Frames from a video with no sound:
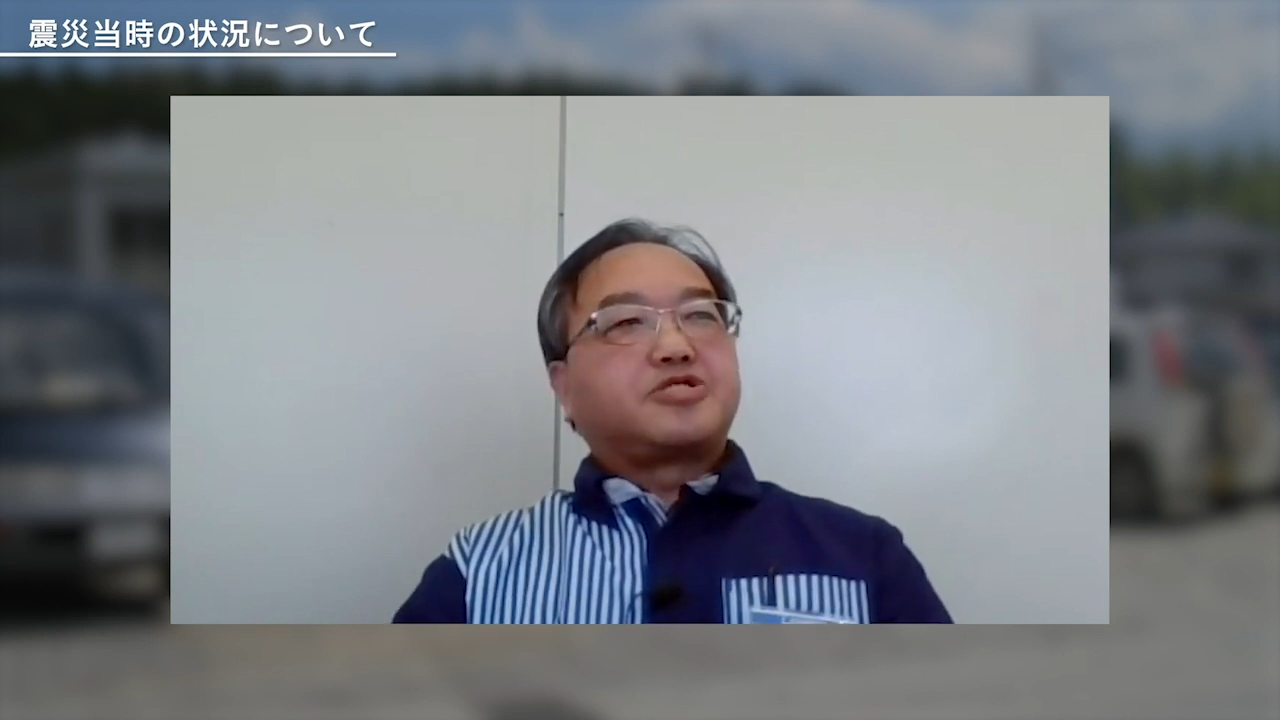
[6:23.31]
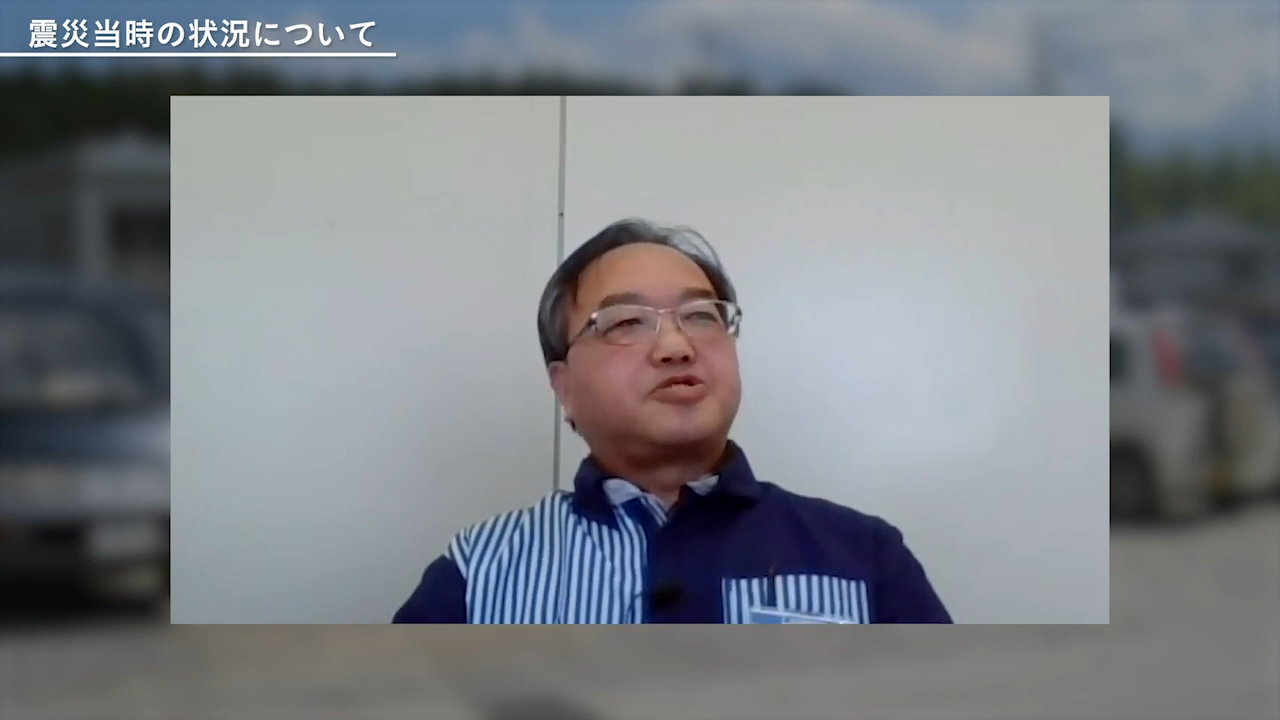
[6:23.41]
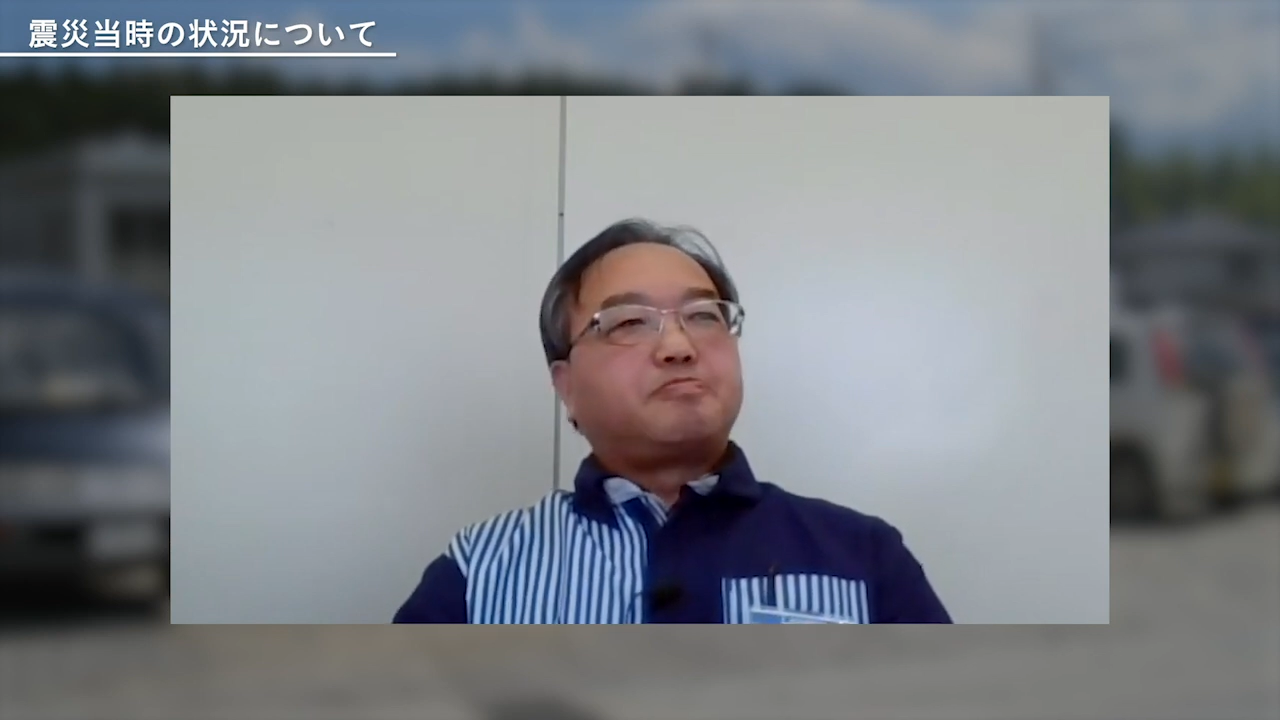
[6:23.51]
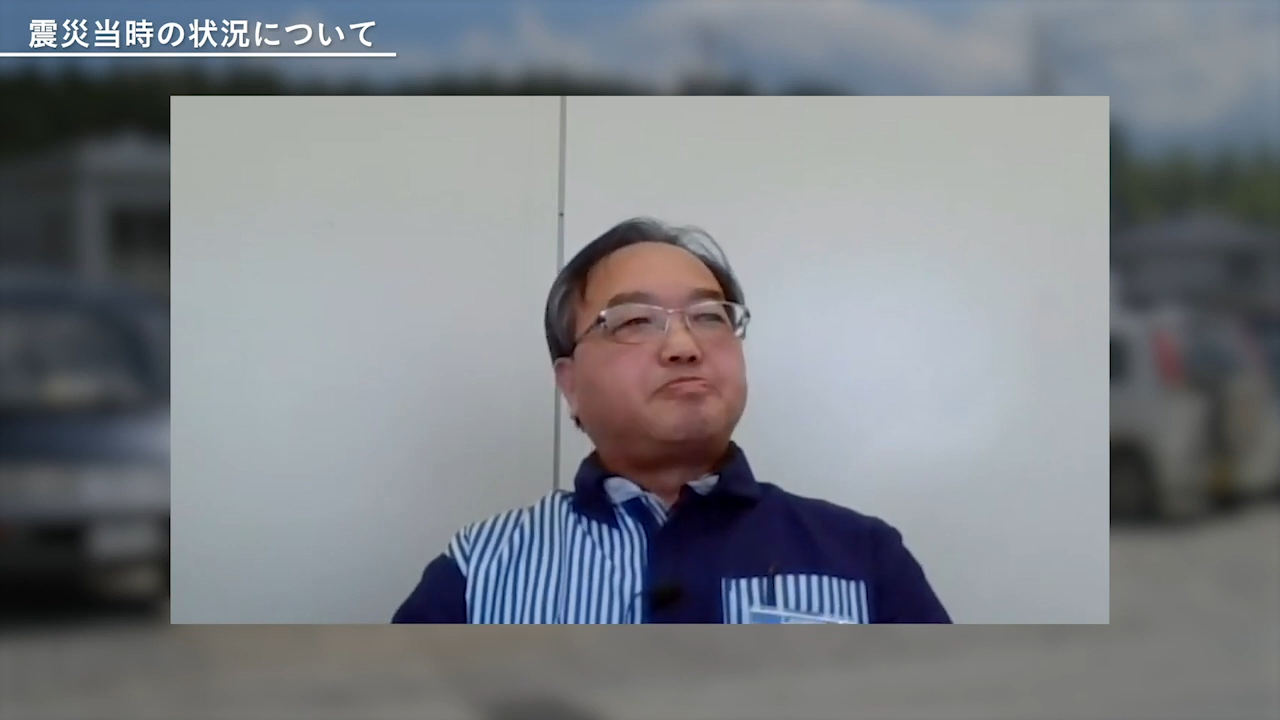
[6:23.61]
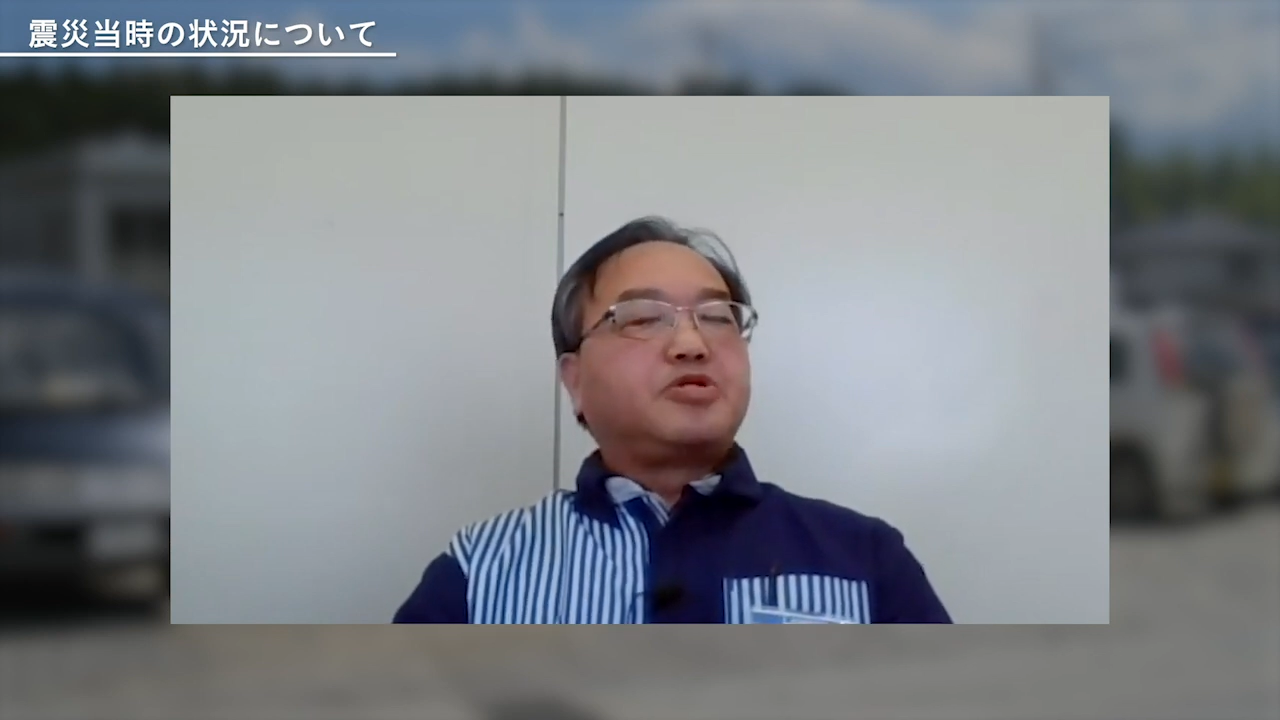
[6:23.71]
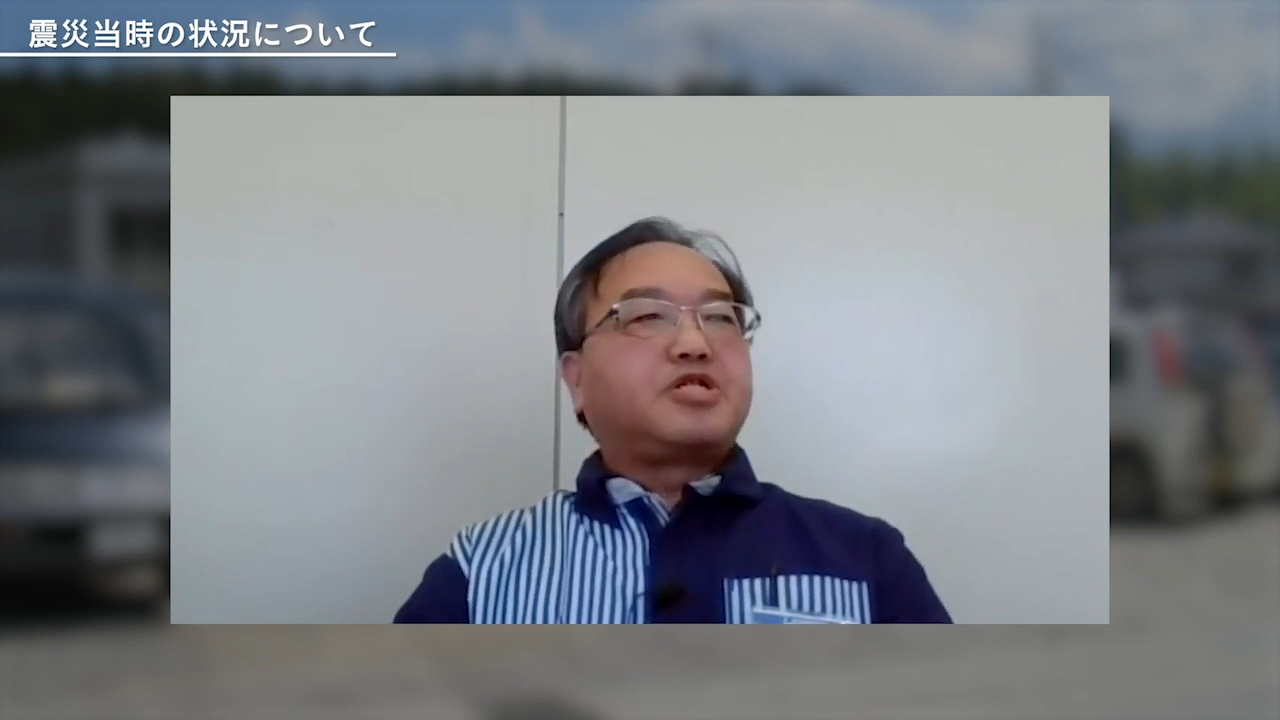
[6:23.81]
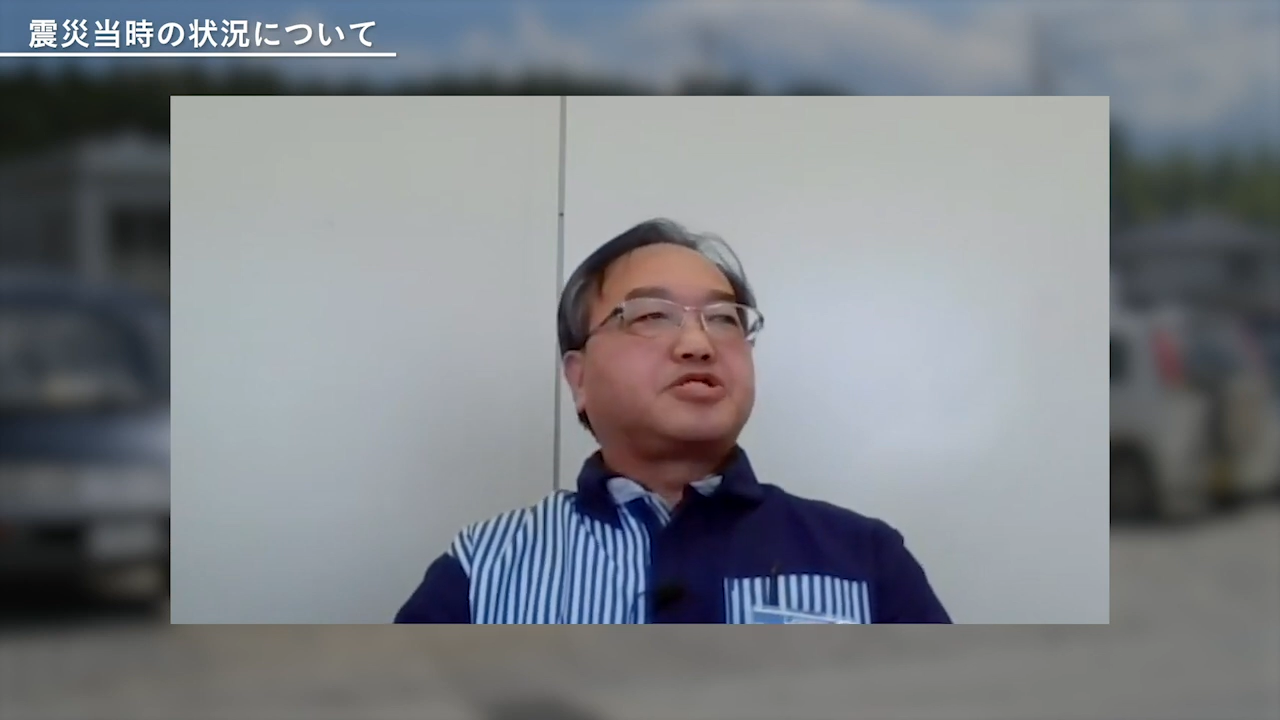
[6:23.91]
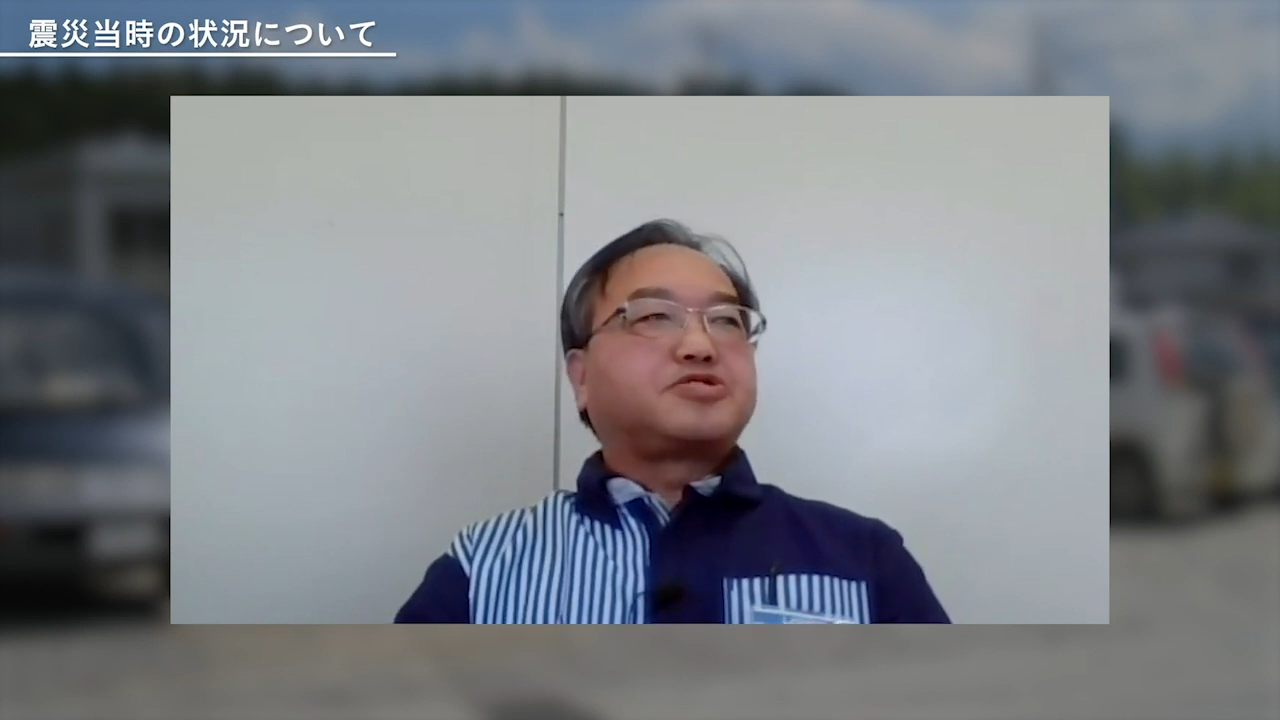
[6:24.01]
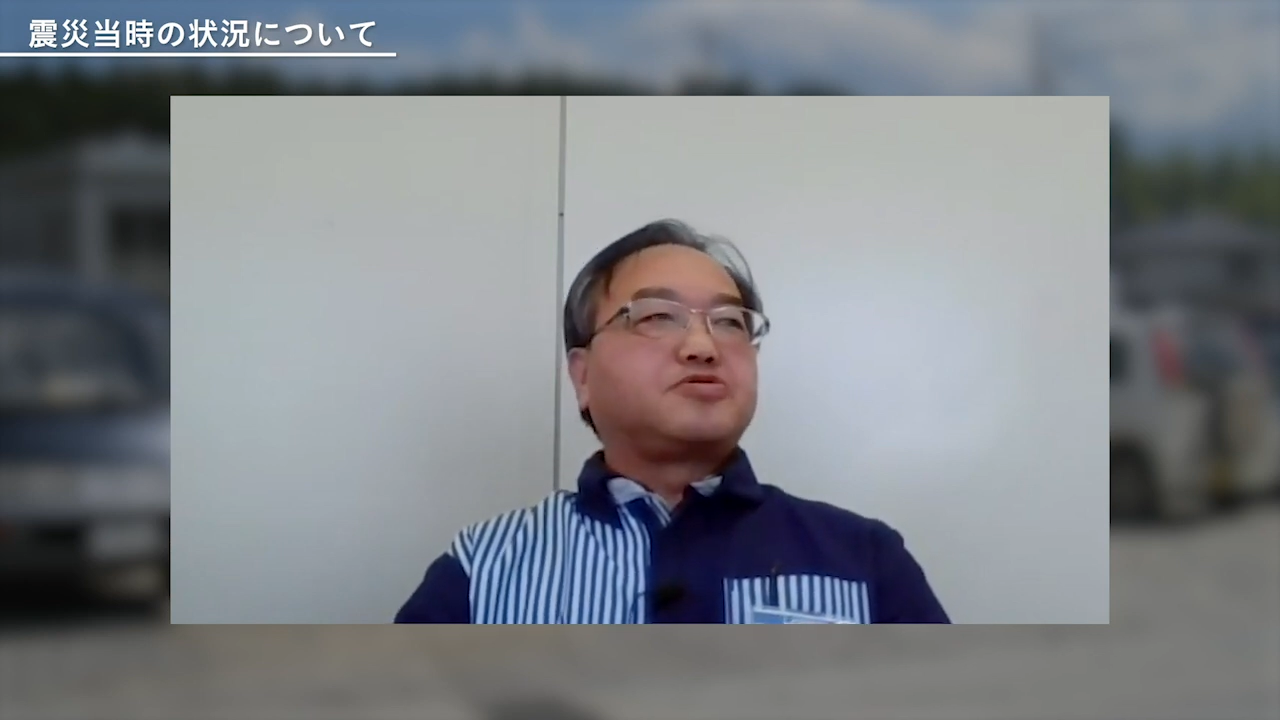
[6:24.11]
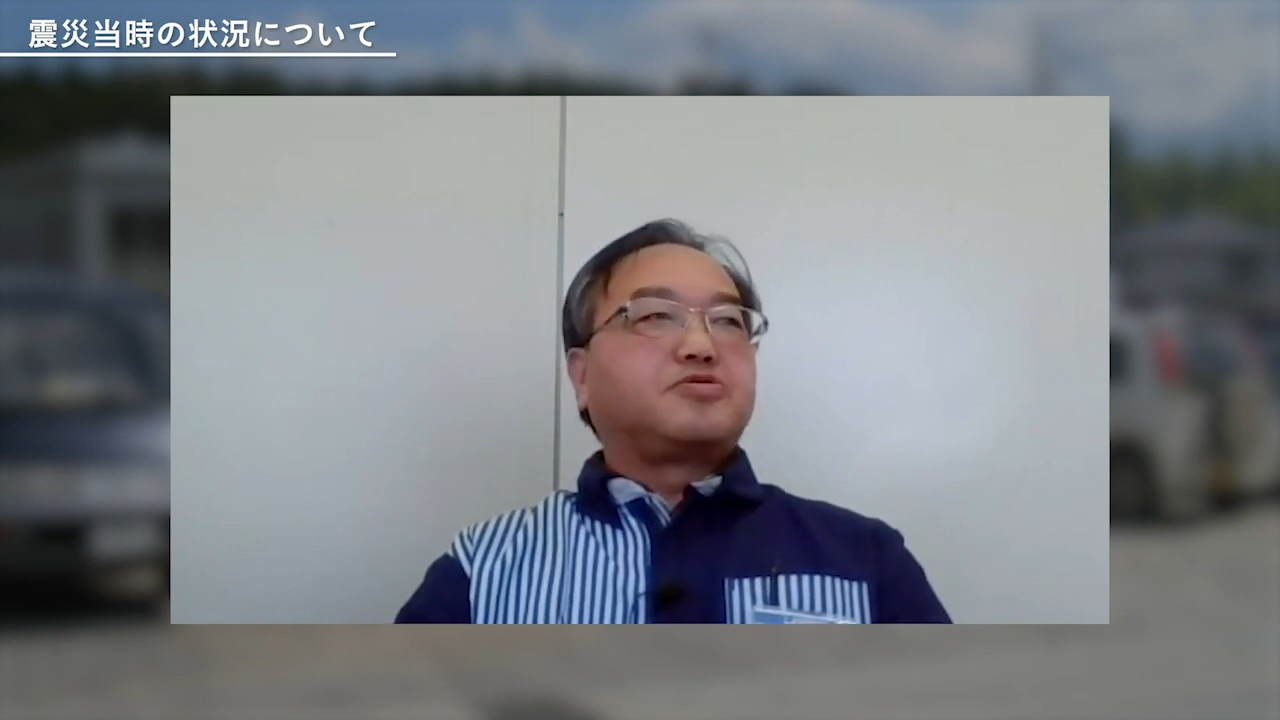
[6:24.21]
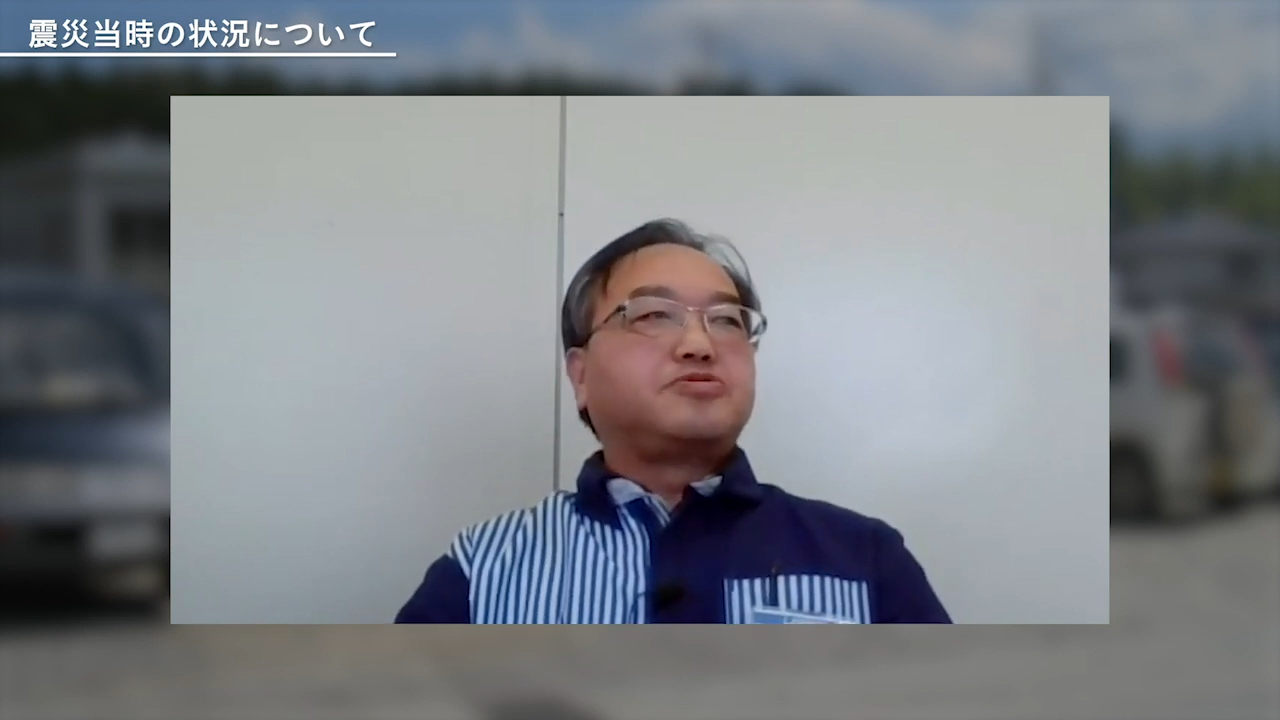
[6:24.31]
ら10分から15